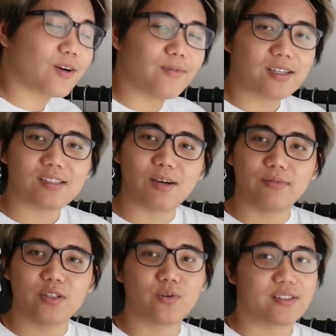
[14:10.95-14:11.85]
cũng đã
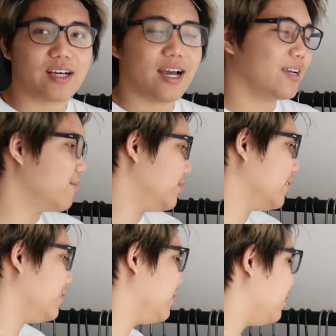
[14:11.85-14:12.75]
xong chiếc quần dài. Bây
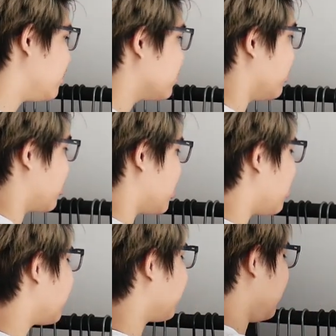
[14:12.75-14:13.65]
giờ đến những quần
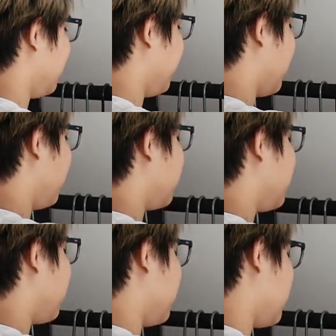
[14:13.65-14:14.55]
short. Thì mình có một
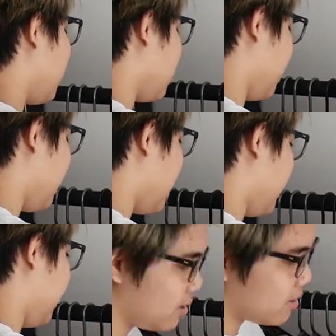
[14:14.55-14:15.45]
chiếc quần short ở đây.
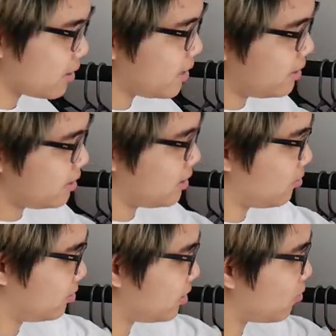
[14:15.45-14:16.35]
Đây là
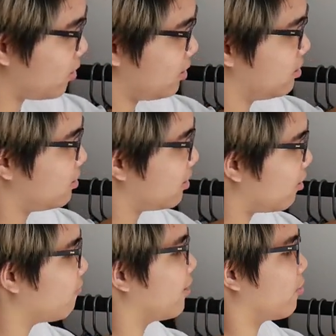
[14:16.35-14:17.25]
một chiếc quần
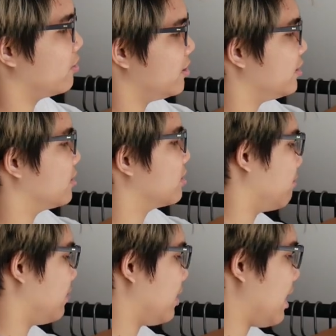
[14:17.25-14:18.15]
không phải quần jeans
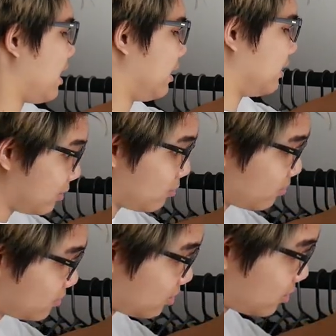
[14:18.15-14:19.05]
mà là mình cũng không rõ